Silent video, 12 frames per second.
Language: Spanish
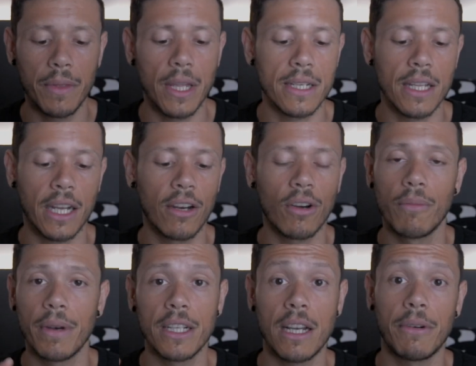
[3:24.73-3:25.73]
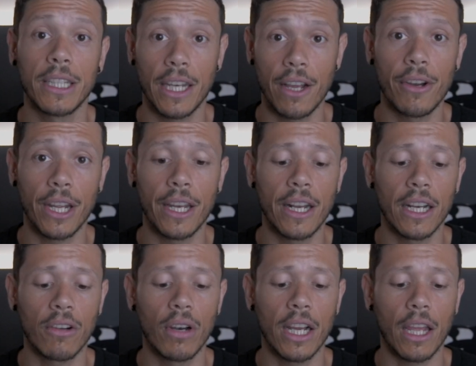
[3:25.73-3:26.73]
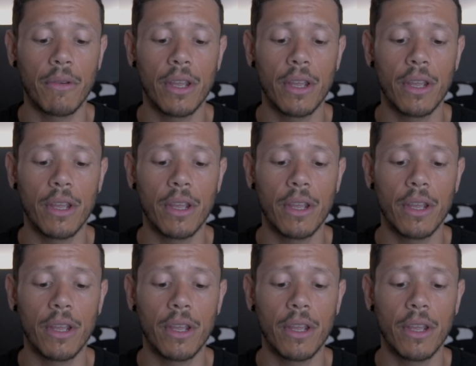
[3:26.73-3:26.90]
desde que lo compré es la batería original con la que